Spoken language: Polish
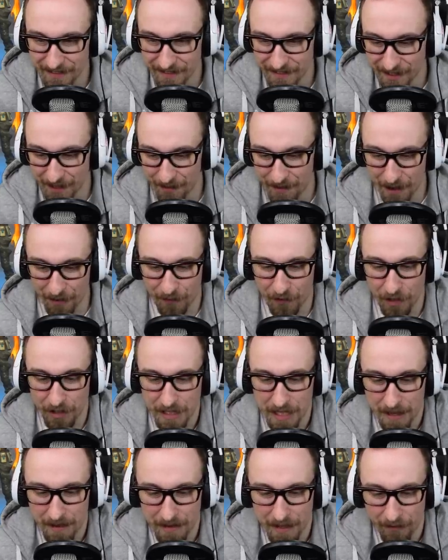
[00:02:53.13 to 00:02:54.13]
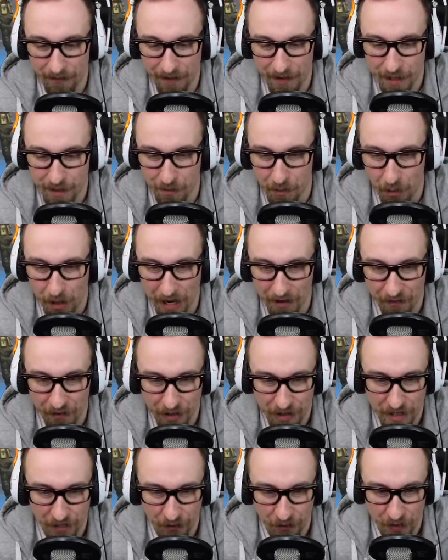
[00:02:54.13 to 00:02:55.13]
Dobra, wchodź na, na Facebooka,
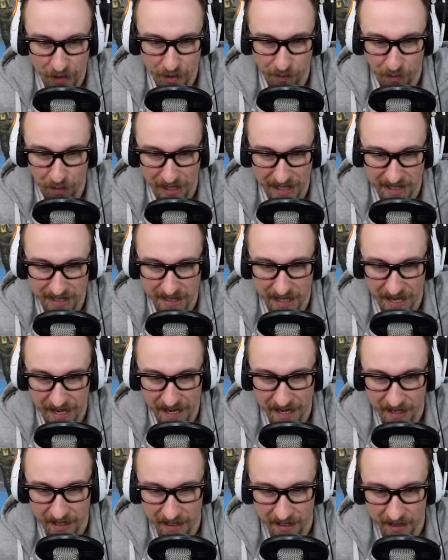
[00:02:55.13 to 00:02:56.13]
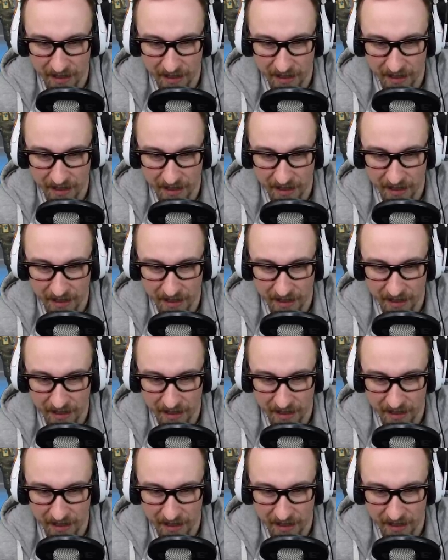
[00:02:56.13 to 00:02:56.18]
wchodź na Facebooka stary.